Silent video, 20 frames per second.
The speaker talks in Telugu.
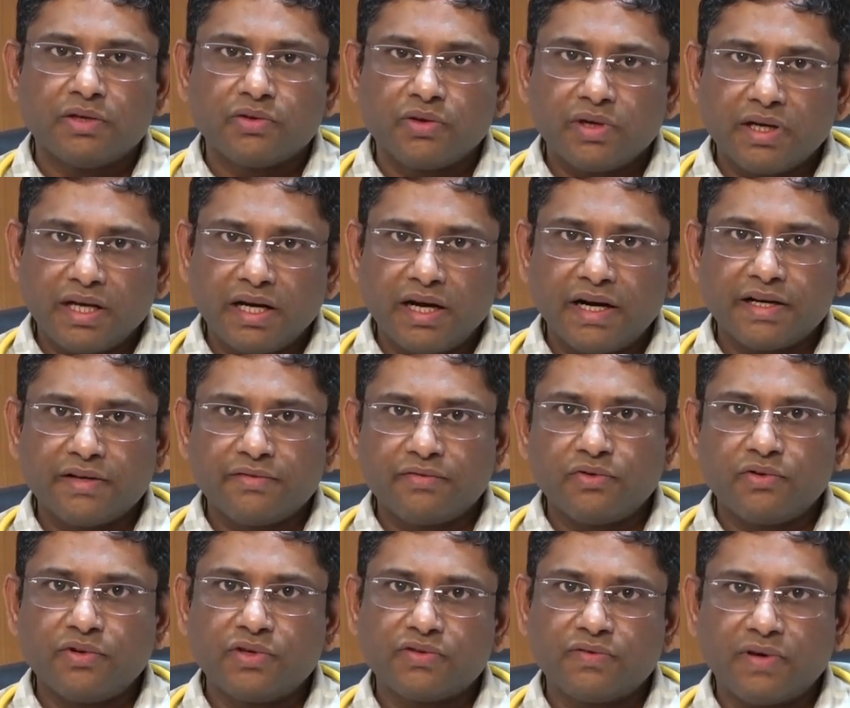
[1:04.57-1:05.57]
సో ఇలాంటి
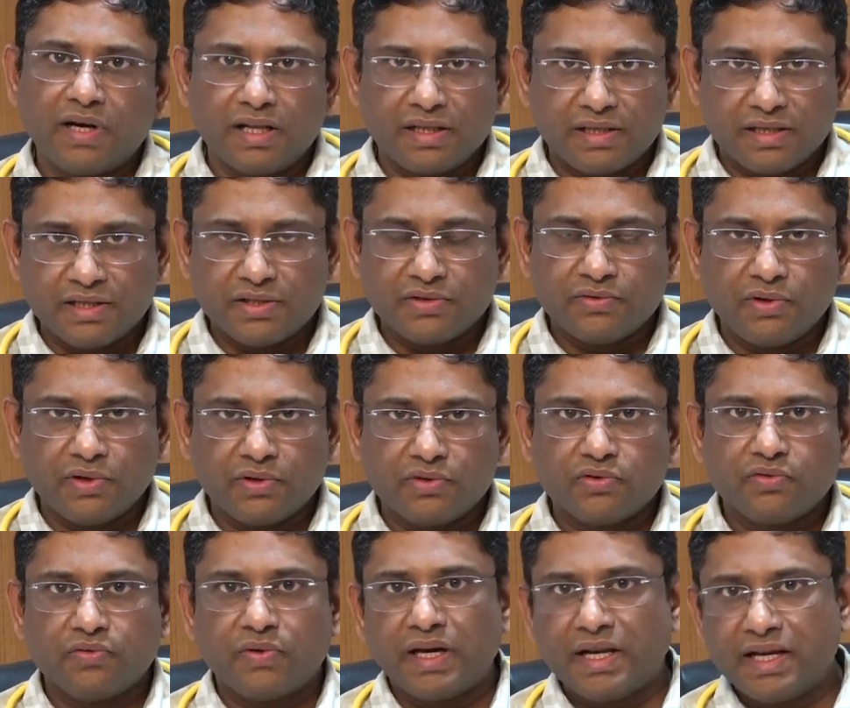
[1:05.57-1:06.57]
ఫ్రూట్స్ వాళ్ళు
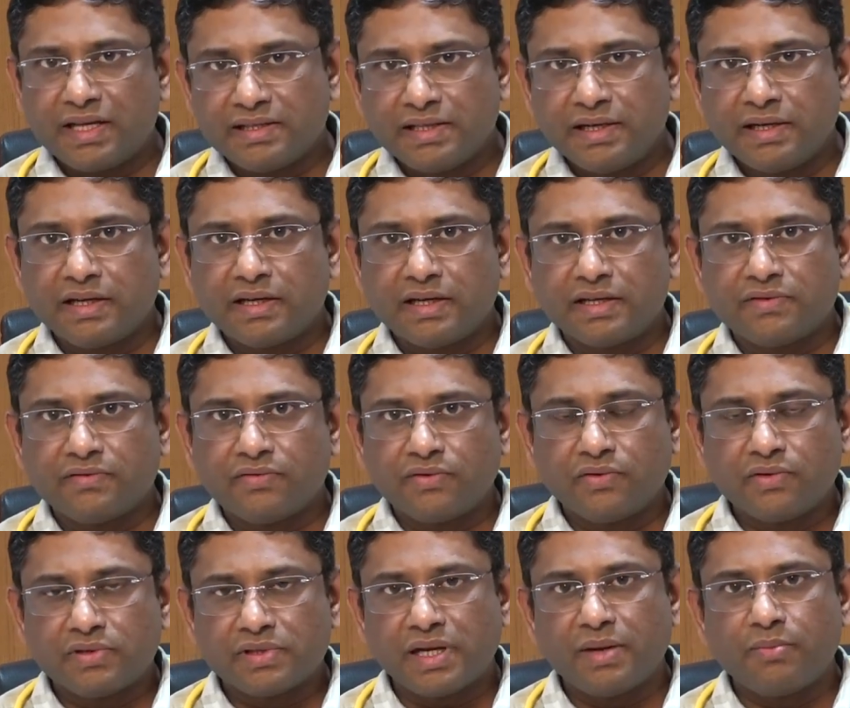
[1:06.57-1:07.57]
తీసుకోవచ్చు వేరే సిట్రస్
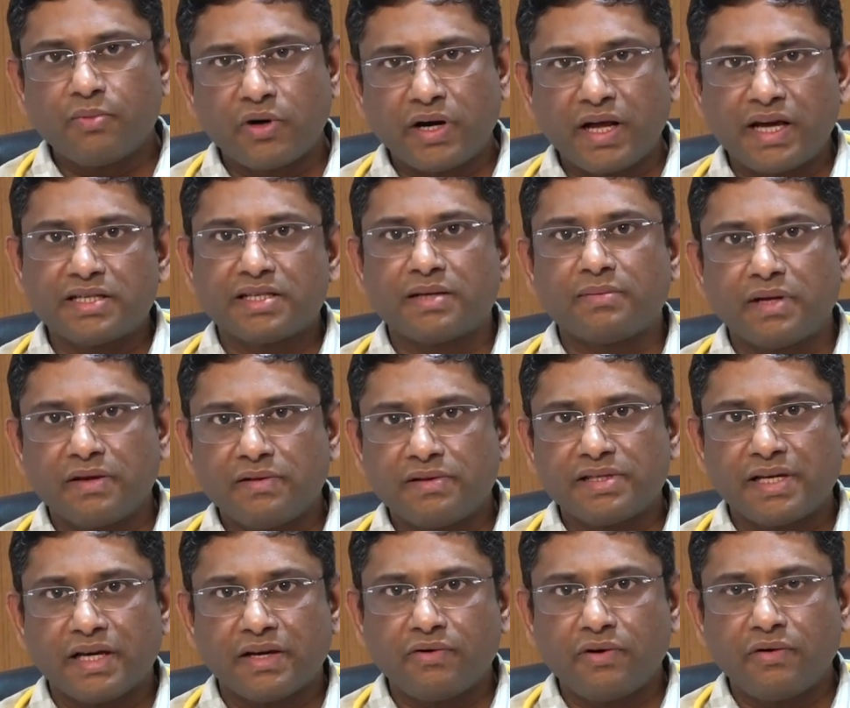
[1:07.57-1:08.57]
ఫ్రూట్స్లో పొటాషియం
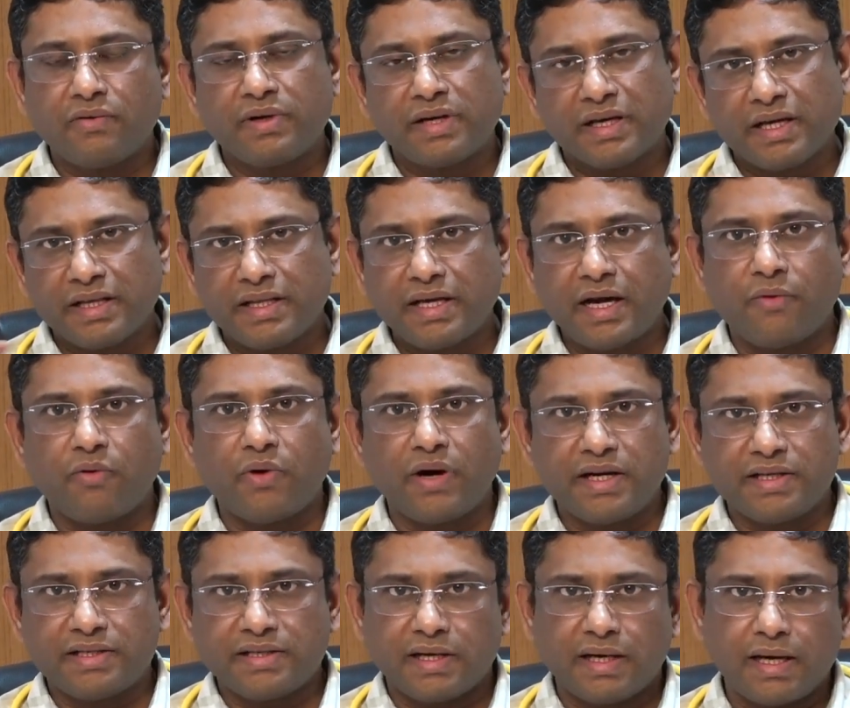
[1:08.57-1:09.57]
లెవెల్స్ ఎక్కువ ఉంటాయి అది
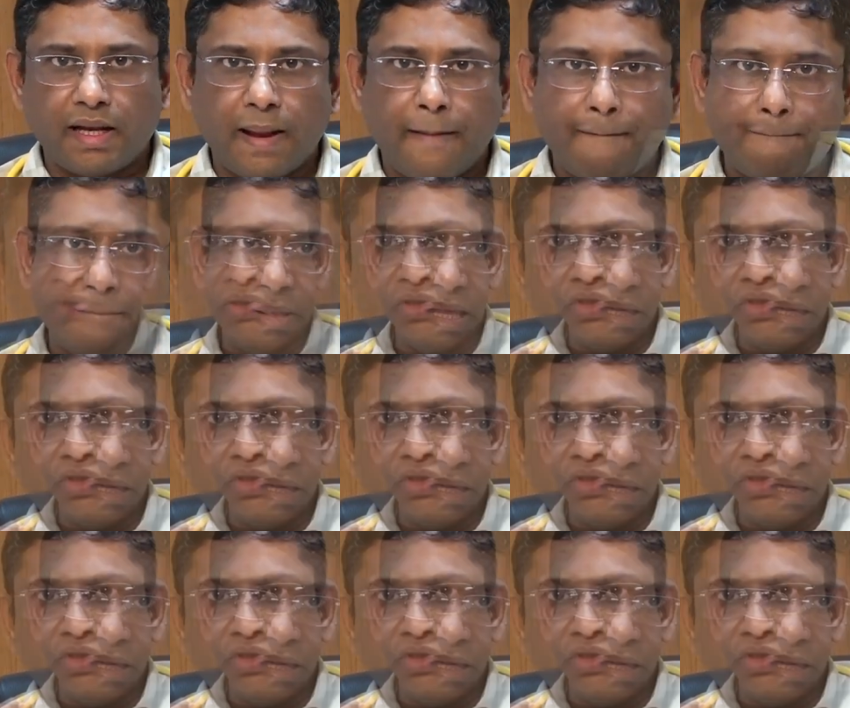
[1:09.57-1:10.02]
అవాయిడ్ చేయాలి